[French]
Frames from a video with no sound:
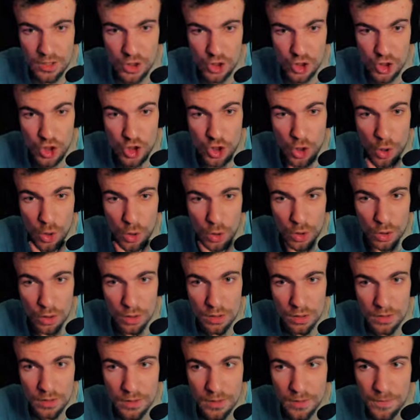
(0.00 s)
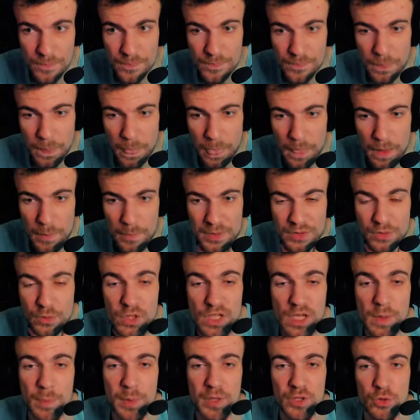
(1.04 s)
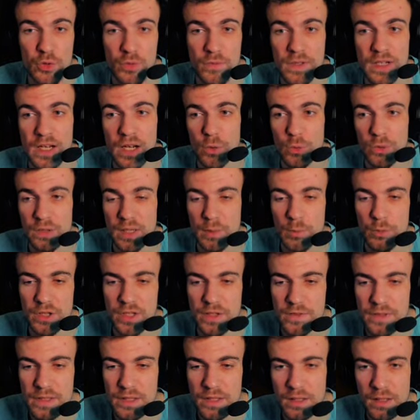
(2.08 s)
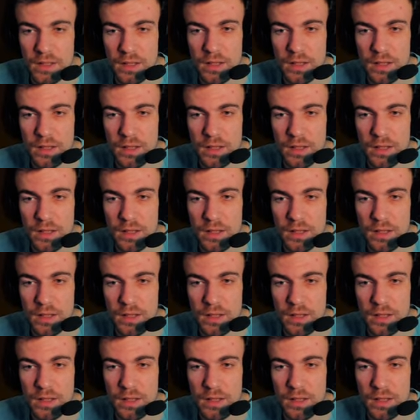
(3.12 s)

Genre, parce que j'ai pas suivi la route à mon avis.